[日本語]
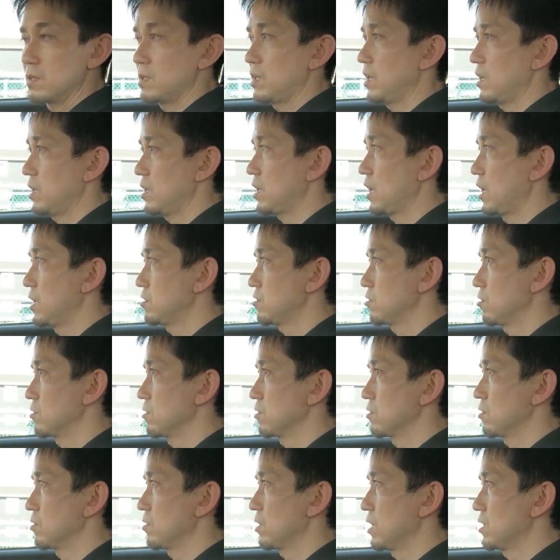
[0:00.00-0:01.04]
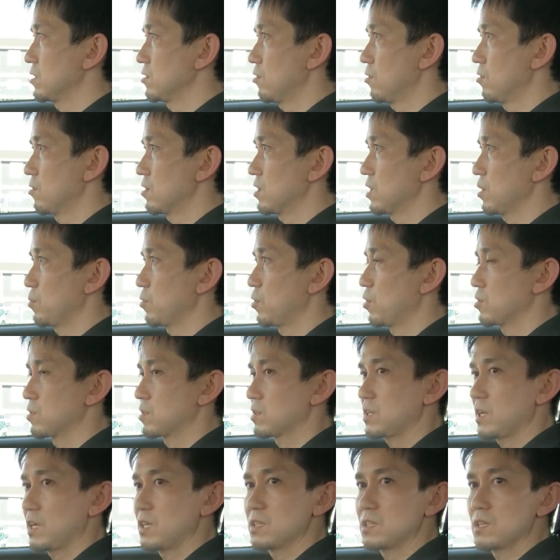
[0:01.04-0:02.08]
で、外装の動画のところでもお
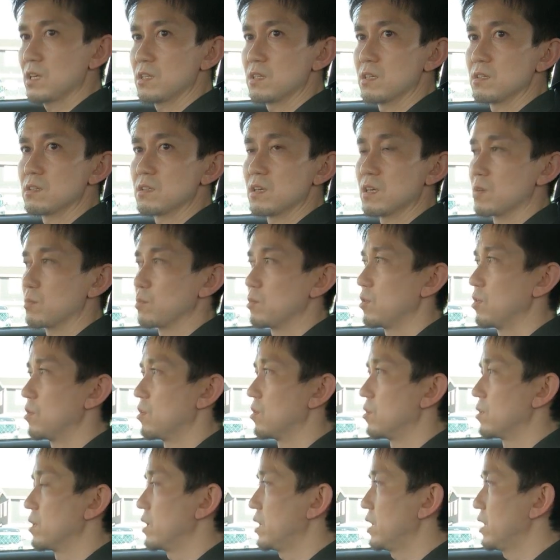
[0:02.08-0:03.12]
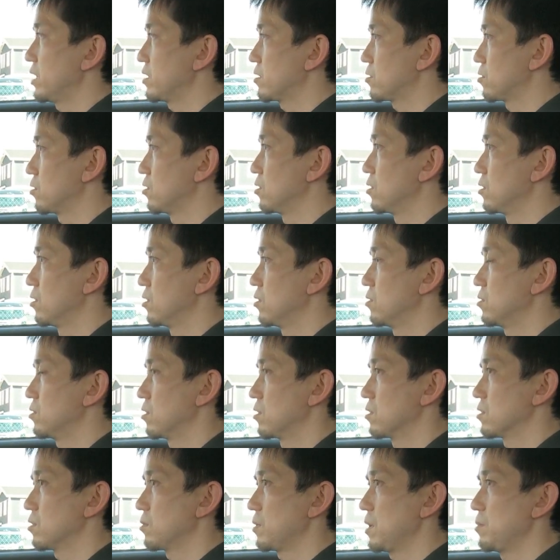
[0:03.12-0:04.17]
伝えしたんですけれども、フ
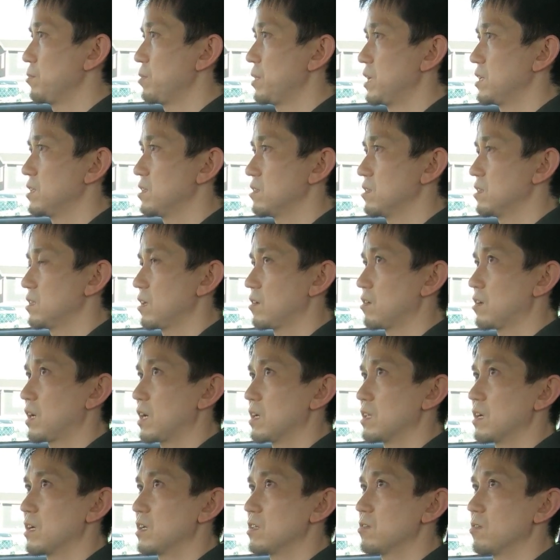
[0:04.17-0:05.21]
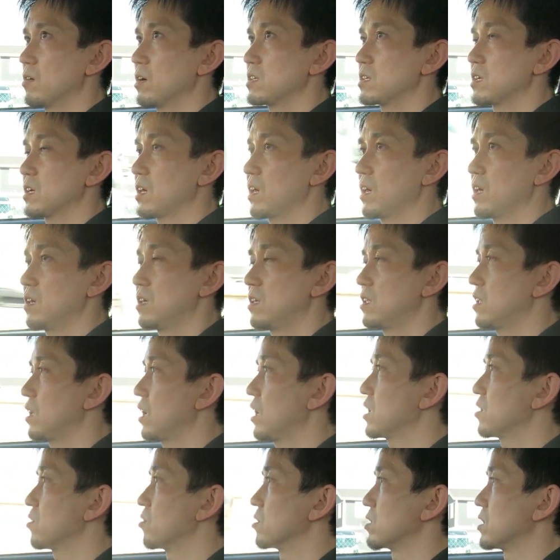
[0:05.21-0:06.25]
ロントバンパーについてるカナードは車検非
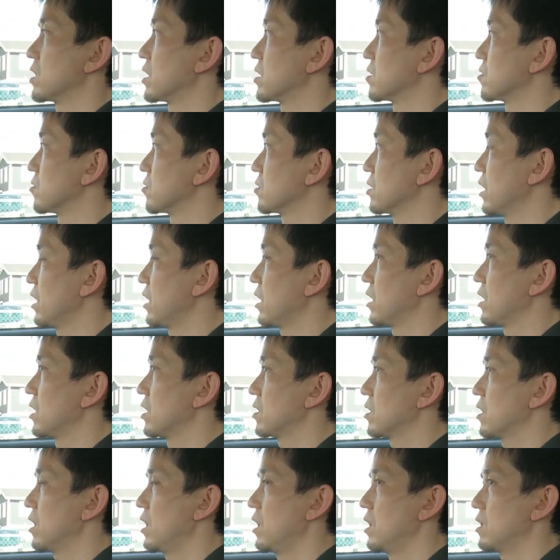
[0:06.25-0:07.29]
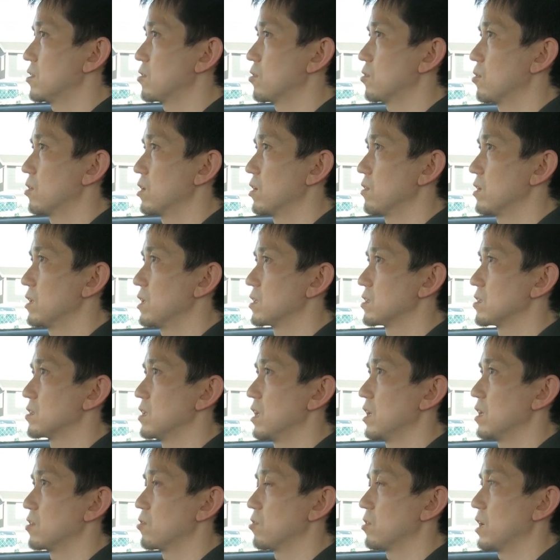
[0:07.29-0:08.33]
対応になるので、これはです
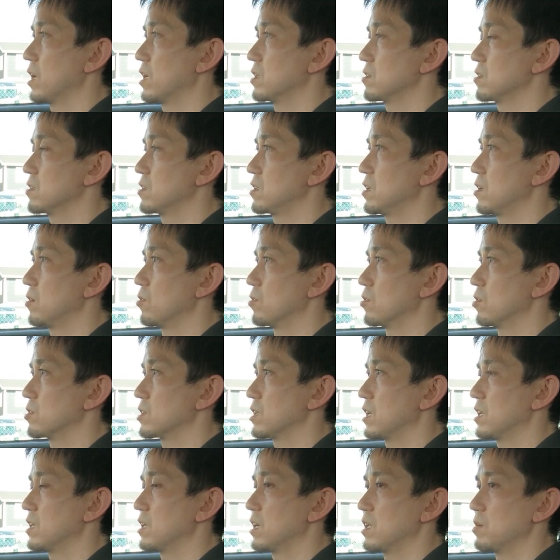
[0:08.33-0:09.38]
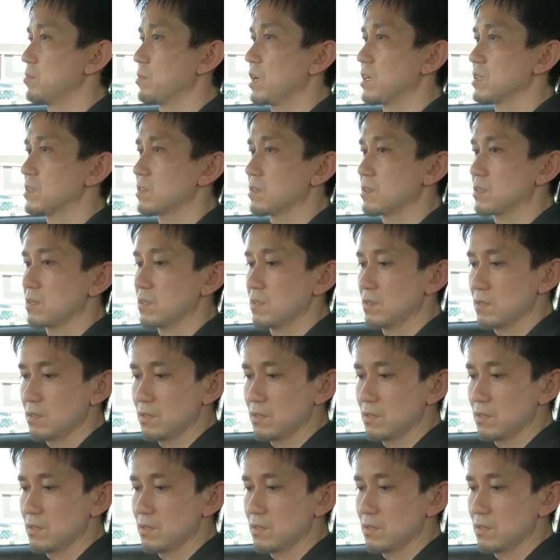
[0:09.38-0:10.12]
ね取り外してご納車になります。